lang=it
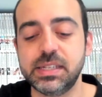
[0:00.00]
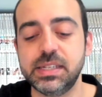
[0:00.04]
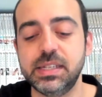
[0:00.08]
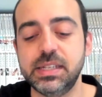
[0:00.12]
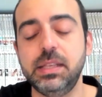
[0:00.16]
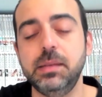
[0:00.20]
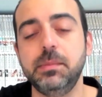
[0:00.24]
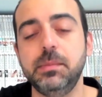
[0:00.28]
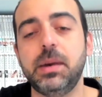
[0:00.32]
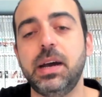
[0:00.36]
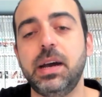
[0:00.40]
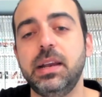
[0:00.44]

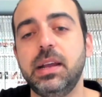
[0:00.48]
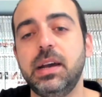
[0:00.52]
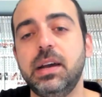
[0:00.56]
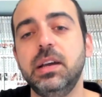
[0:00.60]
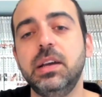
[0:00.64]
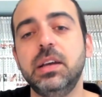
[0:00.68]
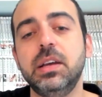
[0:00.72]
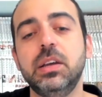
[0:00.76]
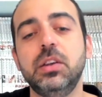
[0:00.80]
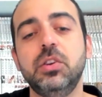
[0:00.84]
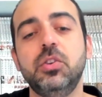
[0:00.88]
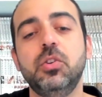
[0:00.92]
settimana
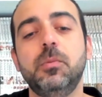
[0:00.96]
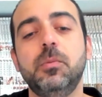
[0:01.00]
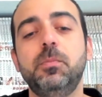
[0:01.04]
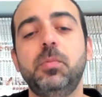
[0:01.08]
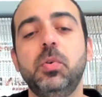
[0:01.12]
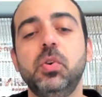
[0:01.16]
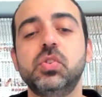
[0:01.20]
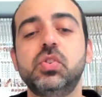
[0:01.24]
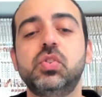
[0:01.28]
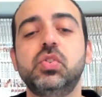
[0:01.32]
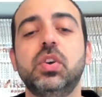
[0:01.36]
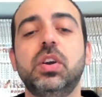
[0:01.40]
non
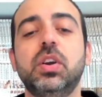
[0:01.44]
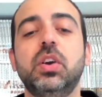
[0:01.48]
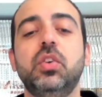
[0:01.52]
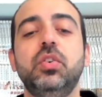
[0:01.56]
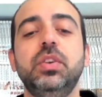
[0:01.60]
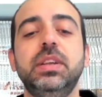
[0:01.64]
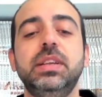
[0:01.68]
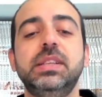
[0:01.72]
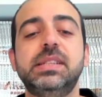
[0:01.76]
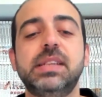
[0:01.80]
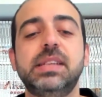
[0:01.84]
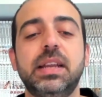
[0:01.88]
posso che non
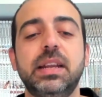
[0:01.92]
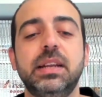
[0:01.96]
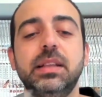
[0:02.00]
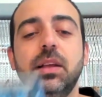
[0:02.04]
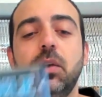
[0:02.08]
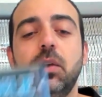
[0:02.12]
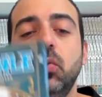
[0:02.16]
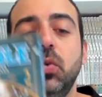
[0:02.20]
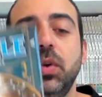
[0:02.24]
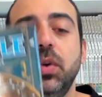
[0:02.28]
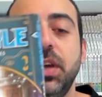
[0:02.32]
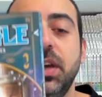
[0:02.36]
iniziare da lui,